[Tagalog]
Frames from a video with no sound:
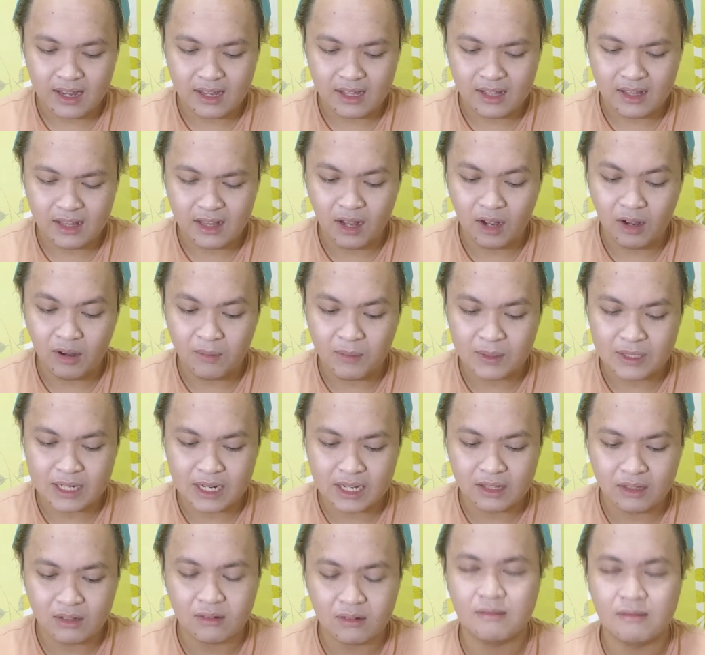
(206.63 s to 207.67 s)
hindi ako
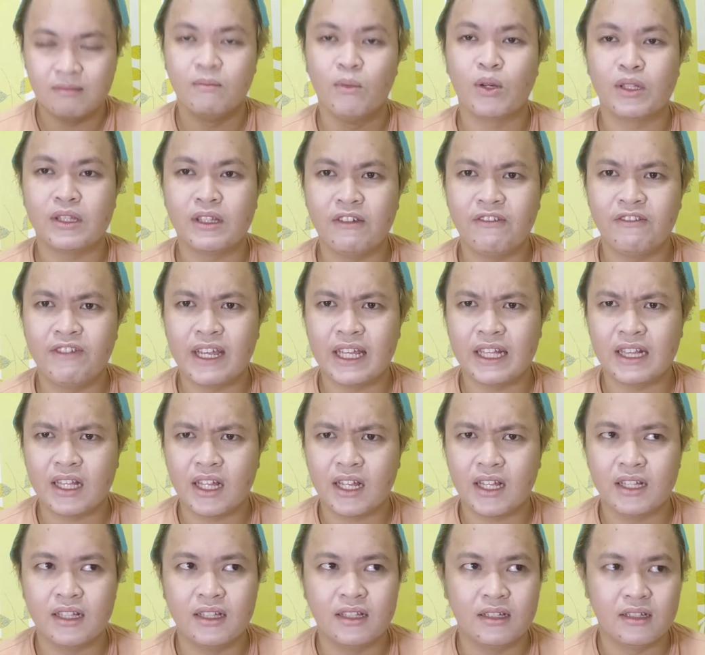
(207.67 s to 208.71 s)
masyadong
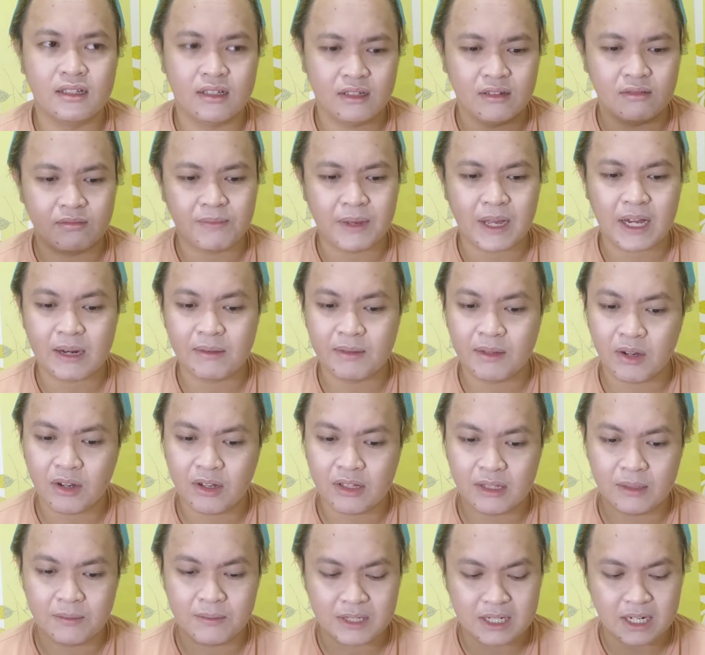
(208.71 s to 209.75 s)
motivated. Yung parang
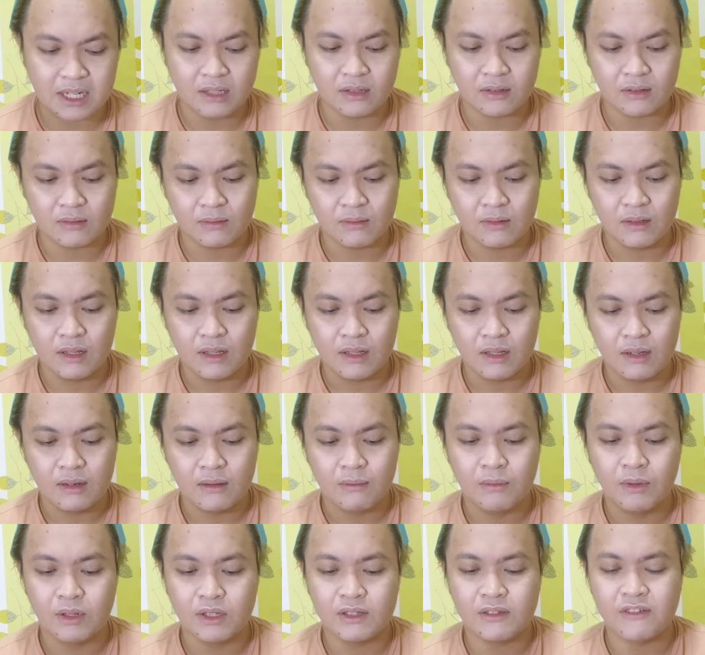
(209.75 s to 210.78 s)
ako hindi masyadong
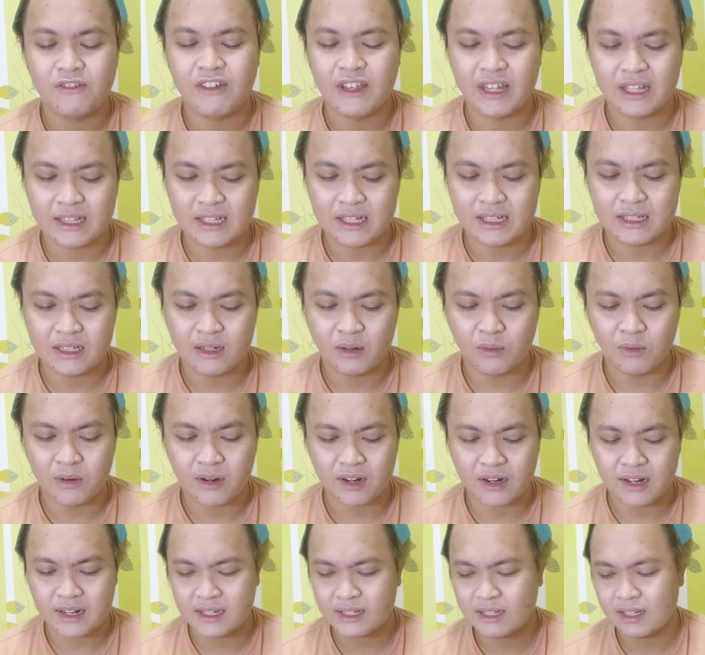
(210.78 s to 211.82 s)
motivated sa
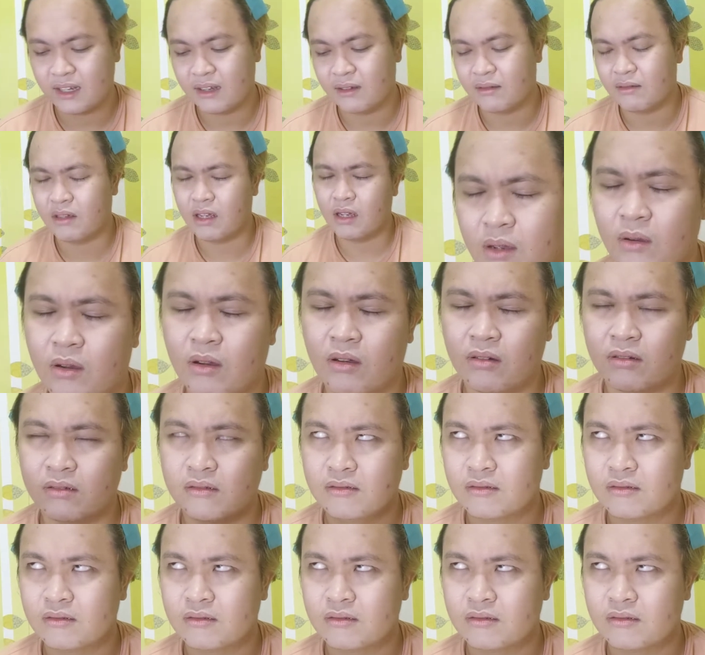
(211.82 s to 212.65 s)
work kasi ayun.